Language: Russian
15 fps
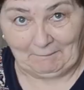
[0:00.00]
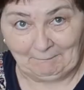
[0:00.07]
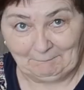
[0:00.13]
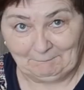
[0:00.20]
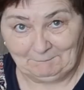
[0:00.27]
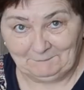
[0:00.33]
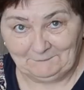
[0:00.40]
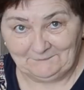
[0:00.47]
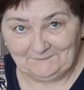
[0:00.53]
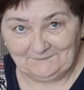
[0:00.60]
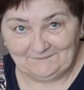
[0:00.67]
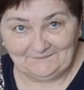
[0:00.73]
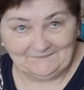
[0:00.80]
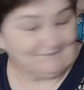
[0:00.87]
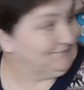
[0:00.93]
А Света
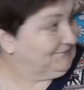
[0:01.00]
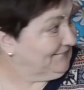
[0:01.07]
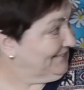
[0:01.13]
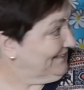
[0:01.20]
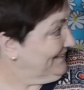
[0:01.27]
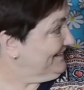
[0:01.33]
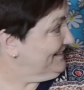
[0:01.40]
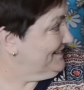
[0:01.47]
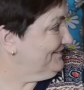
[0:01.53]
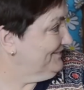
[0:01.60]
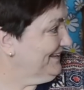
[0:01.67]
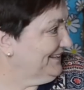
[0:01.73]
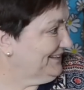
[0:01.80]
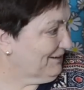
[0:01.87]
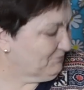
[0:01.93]
как раз пришла. Мы
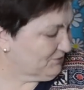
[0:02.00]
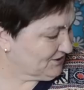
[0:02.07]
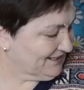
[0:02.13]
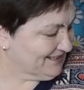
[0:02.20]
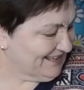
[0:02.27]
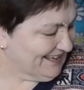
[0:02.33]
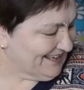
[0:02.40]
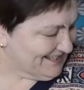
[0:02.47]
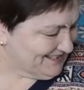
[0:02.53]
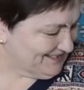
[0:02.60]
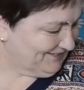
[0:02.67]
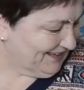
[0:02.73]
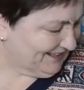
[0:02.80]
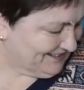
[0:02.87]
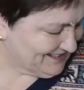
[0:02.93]
Света, как раз тебя говорим, что ты
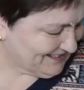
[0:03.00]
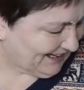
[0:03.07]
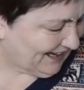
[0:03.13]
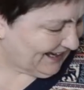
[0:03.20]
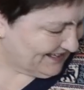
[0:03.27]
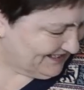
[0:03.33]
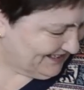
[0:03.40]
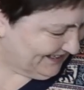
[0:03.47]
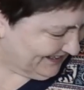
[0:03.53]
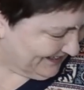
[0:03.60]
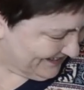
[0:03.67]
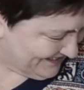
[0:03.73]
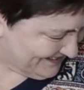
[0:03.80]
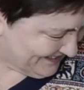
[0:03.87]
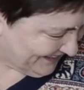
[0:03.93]
Свет, очень хорошая. Заходи,